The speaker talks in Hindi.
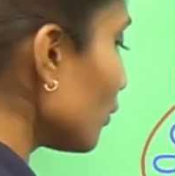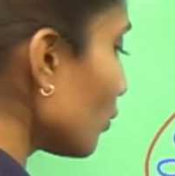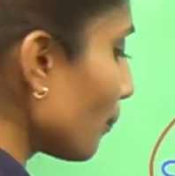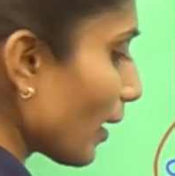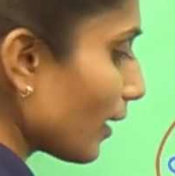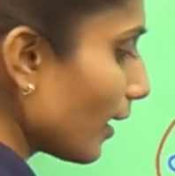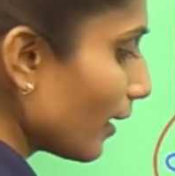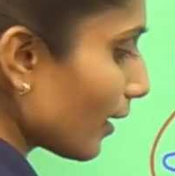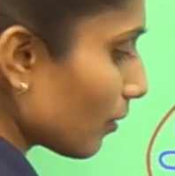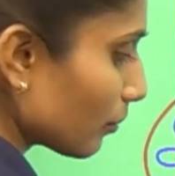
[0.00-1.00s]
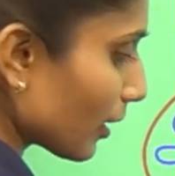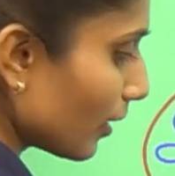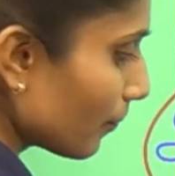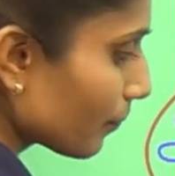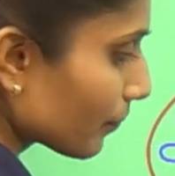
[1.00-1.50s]
तो पहला है आपका
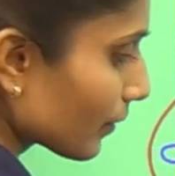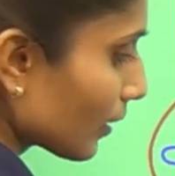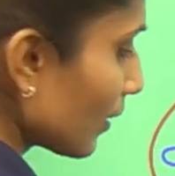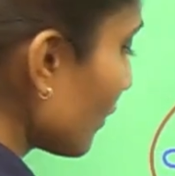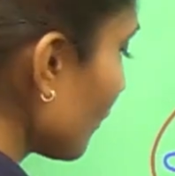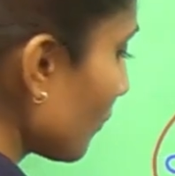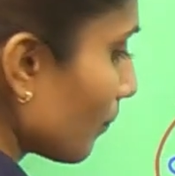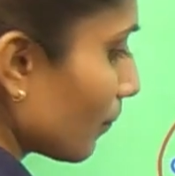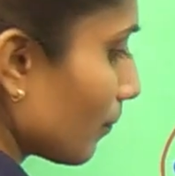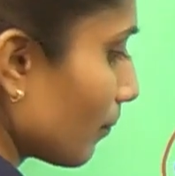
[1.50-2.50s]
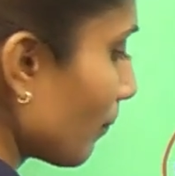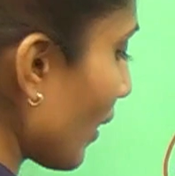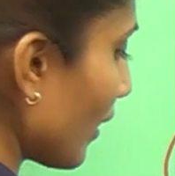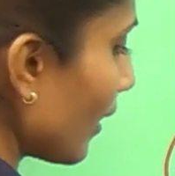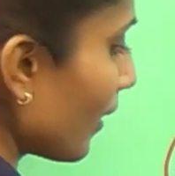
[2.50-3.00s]

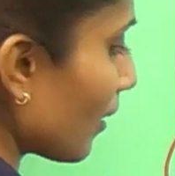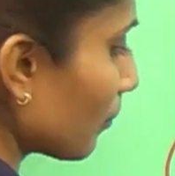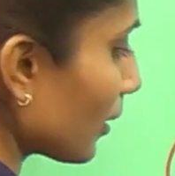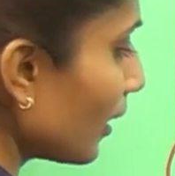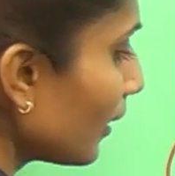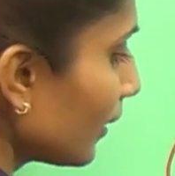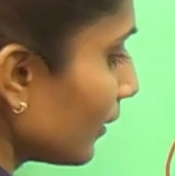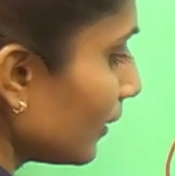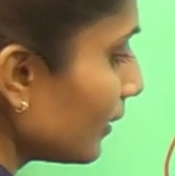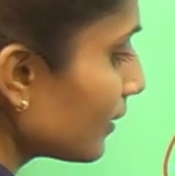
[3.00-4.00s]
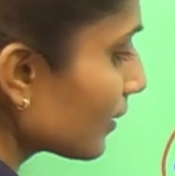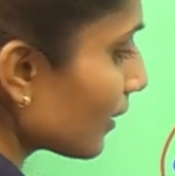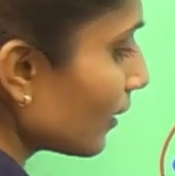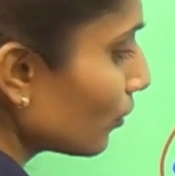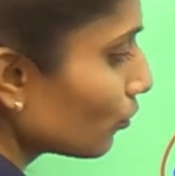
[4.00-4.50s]
पहला है आपका ईस
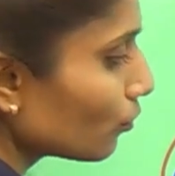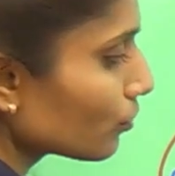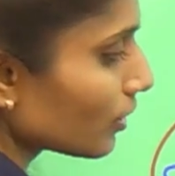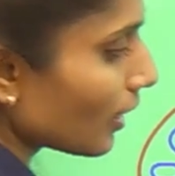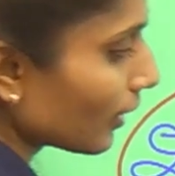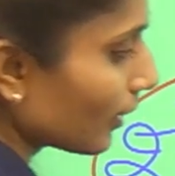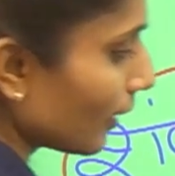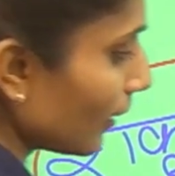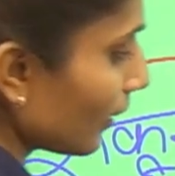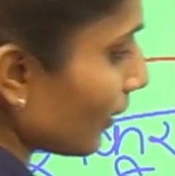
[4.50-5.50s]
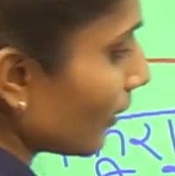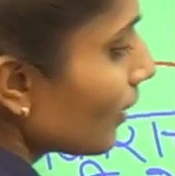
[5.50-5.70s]
है दूसरा केन है